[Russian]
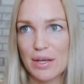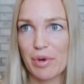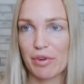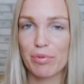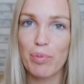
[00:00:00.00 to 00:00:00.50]
я
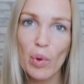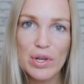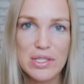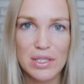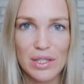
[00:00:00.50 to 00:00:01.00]
прям в
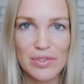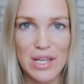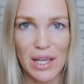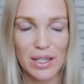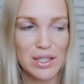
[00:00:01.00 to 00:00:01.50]
поиске
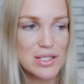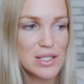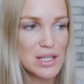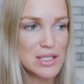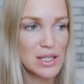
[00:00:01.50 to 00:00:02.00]
всяких
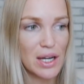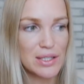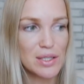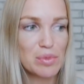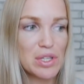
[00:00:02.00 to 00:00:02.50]
интересных,
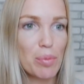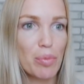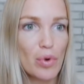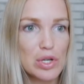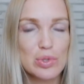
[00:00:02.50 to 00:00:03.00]
одними я
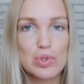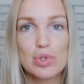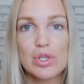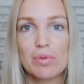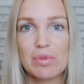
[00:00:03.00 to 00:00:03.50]
пользуюсь,
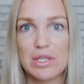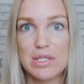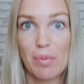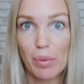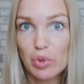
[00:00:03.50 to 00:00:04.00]
другими я
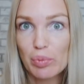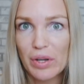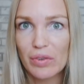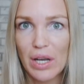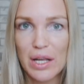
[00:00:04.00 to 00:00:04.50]
сама буду
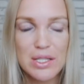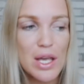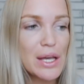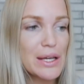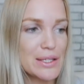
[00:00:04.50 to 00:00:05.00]
проверять
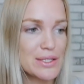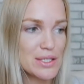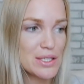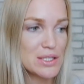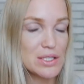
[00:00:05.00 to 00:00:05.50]

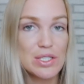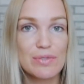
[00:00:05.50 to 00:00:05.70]
интересные.